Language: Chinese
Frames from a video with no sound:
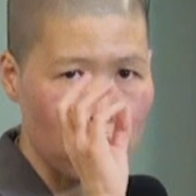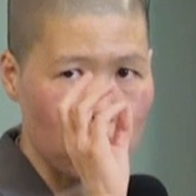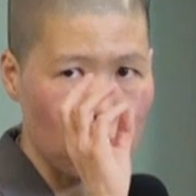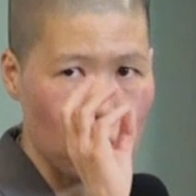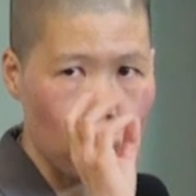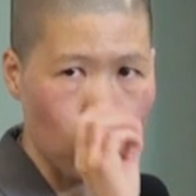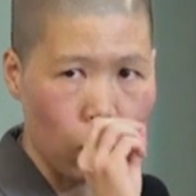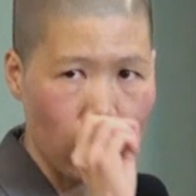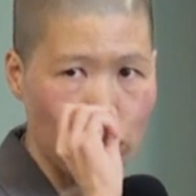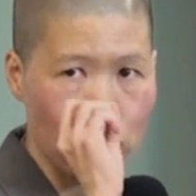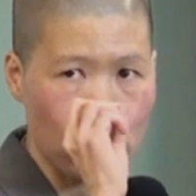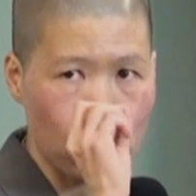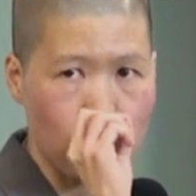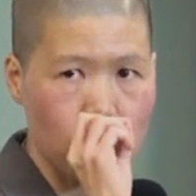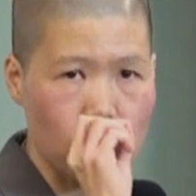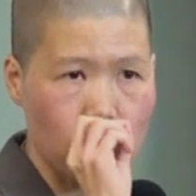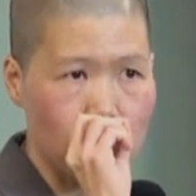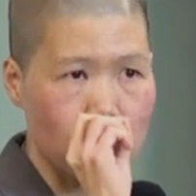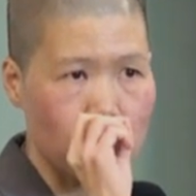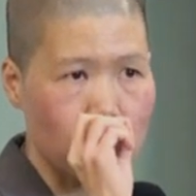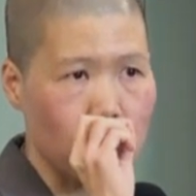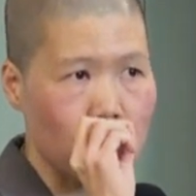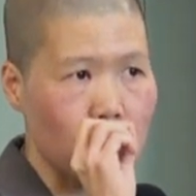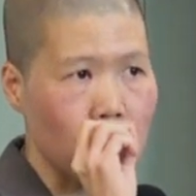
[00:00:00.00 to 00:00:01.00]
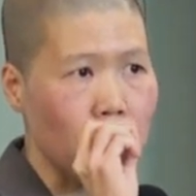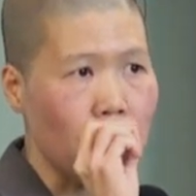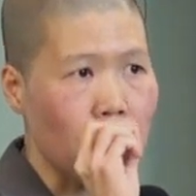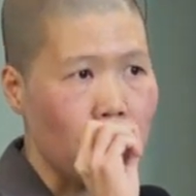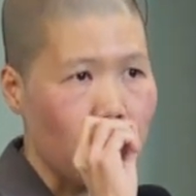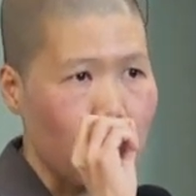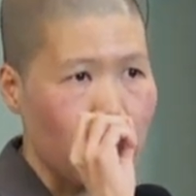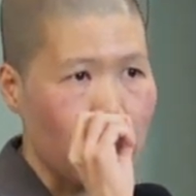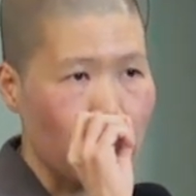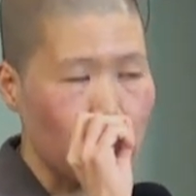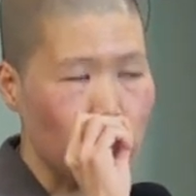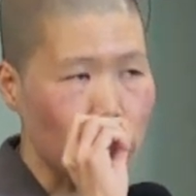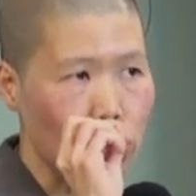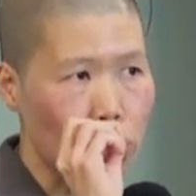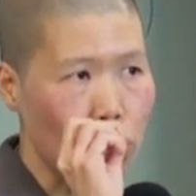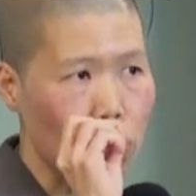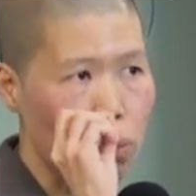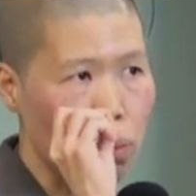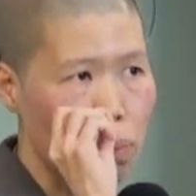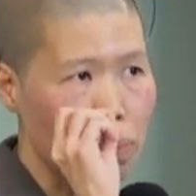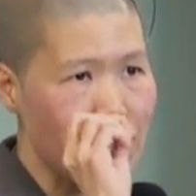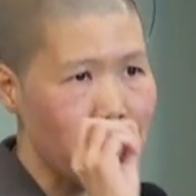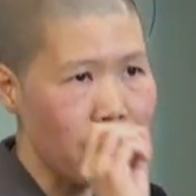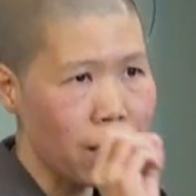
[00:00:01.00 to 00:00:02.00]
是完全结合，也就是
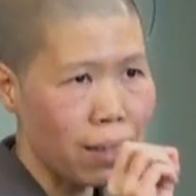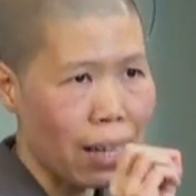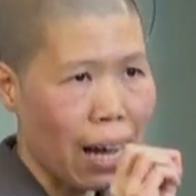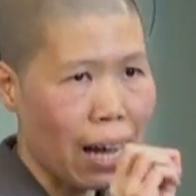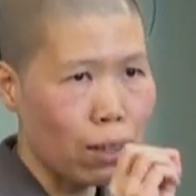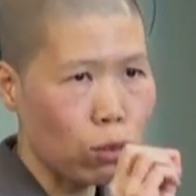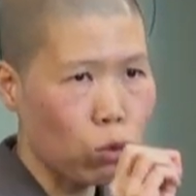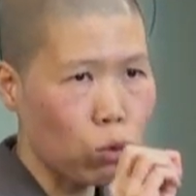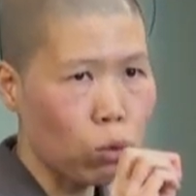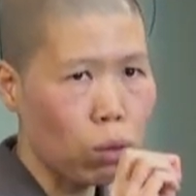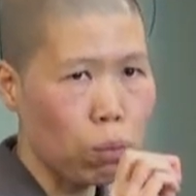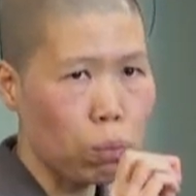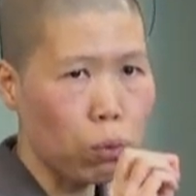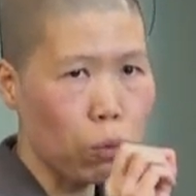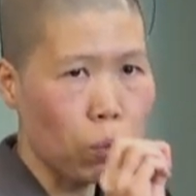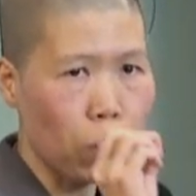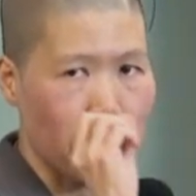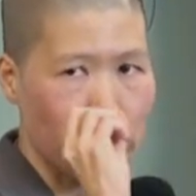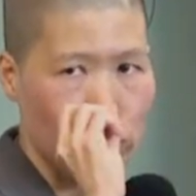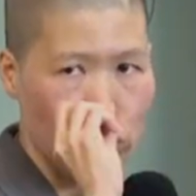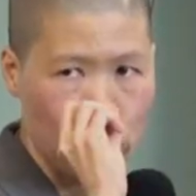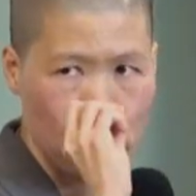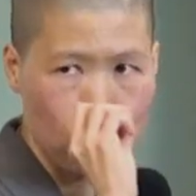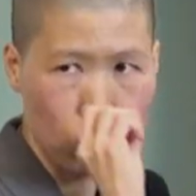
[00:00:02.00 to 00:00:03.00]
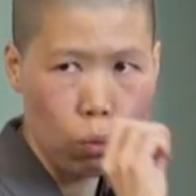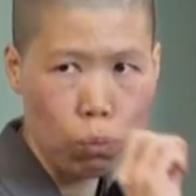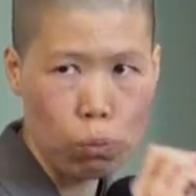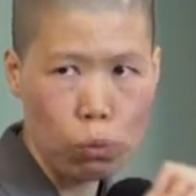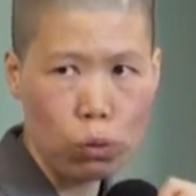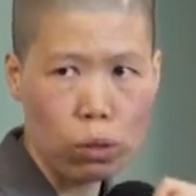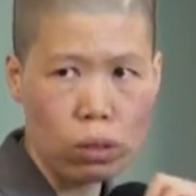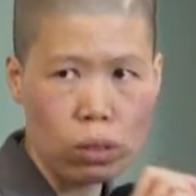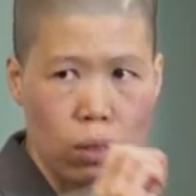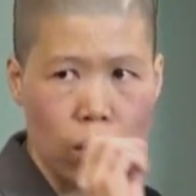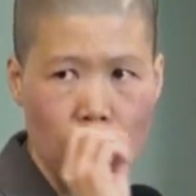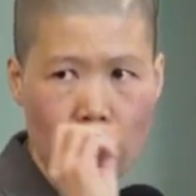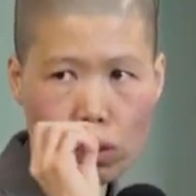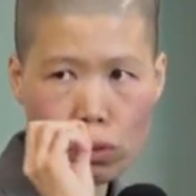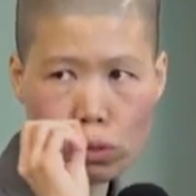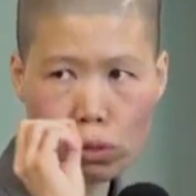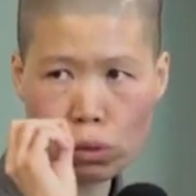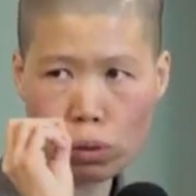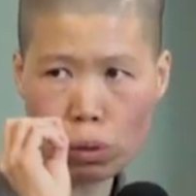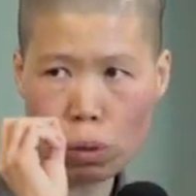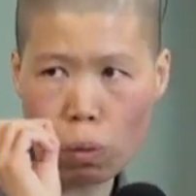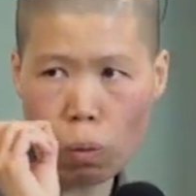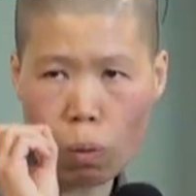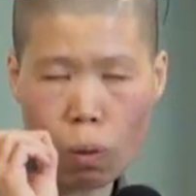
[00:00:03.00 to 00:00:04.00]
我们在打坐，不管你修默照、
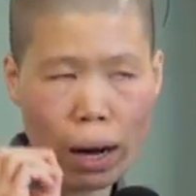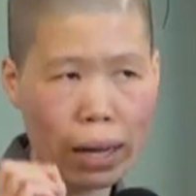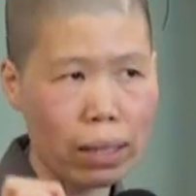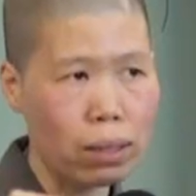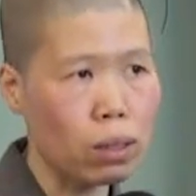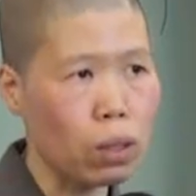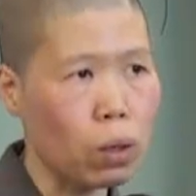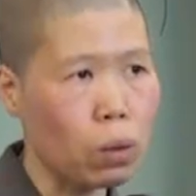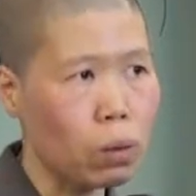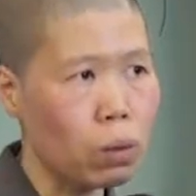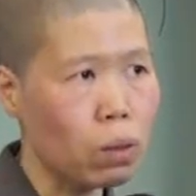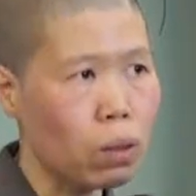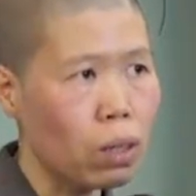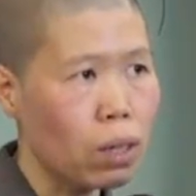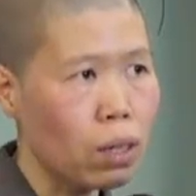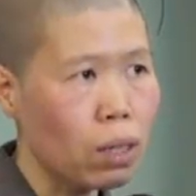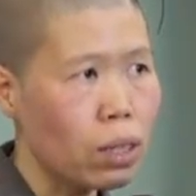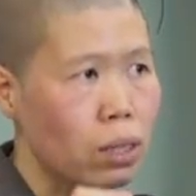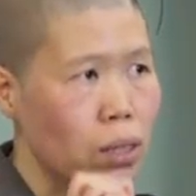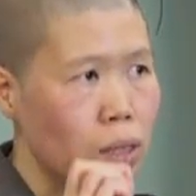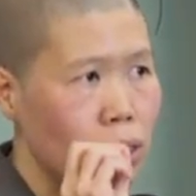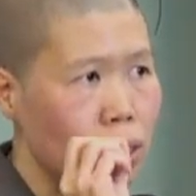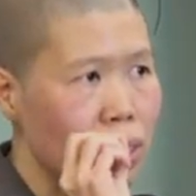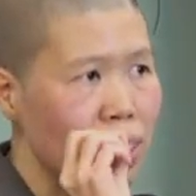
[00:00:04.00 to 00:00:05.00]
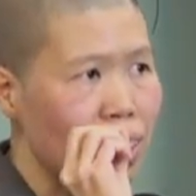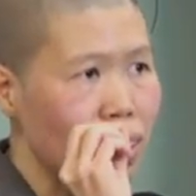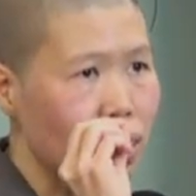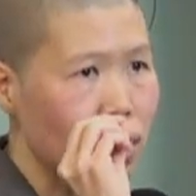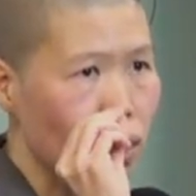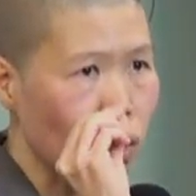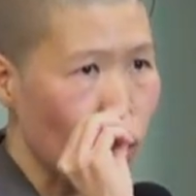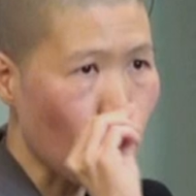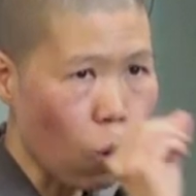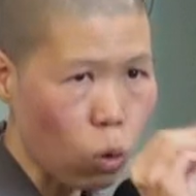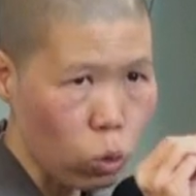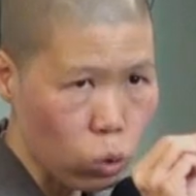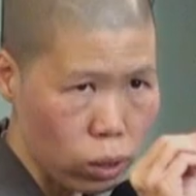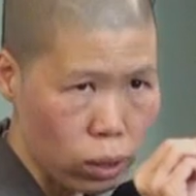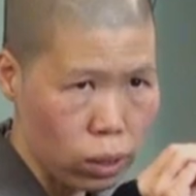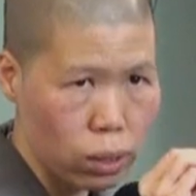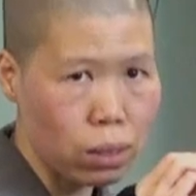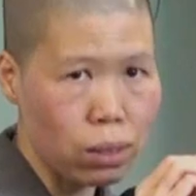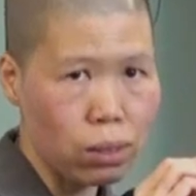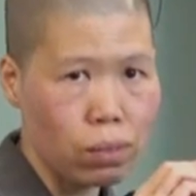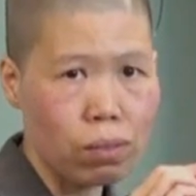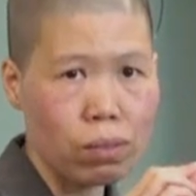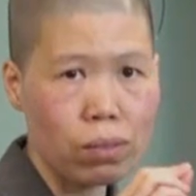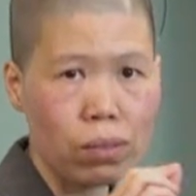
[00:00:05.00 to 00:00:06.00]
修话头、见空
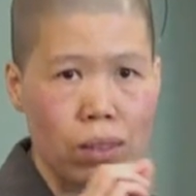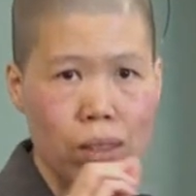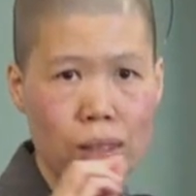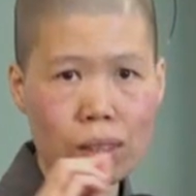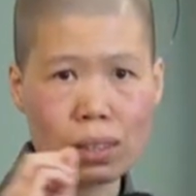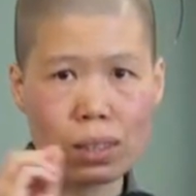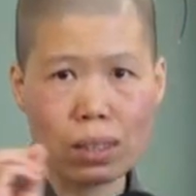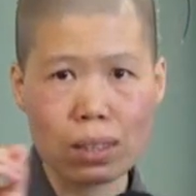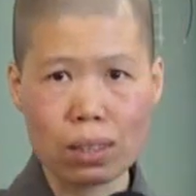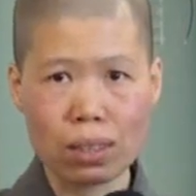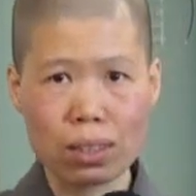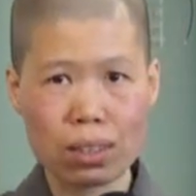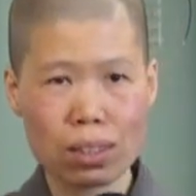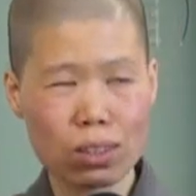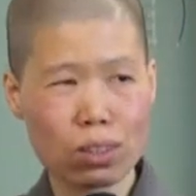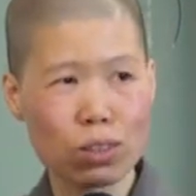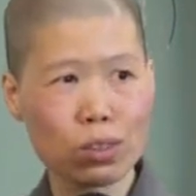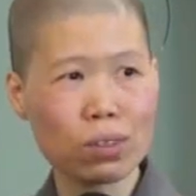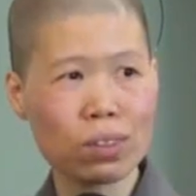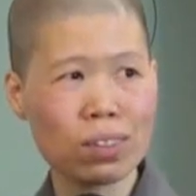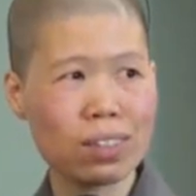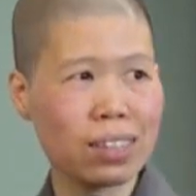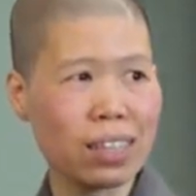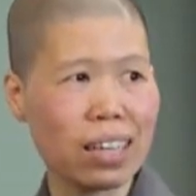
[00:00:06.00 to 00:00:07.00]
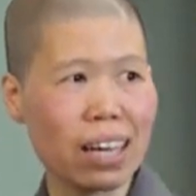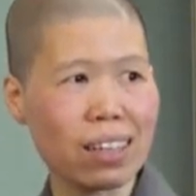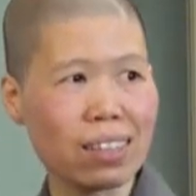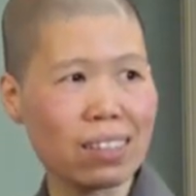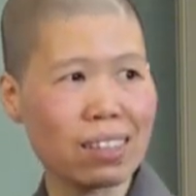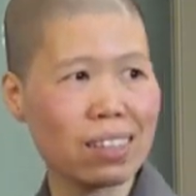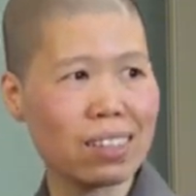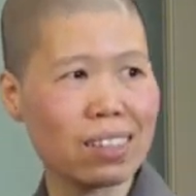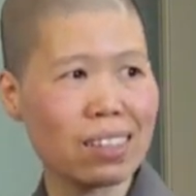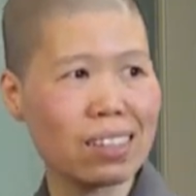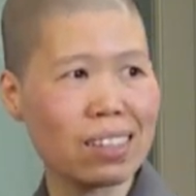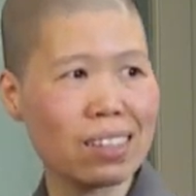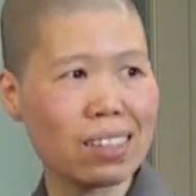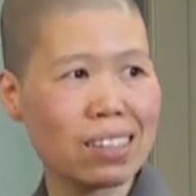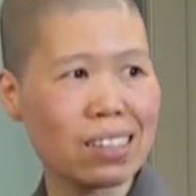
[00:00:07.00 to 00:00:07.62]
性，其实就是这样子。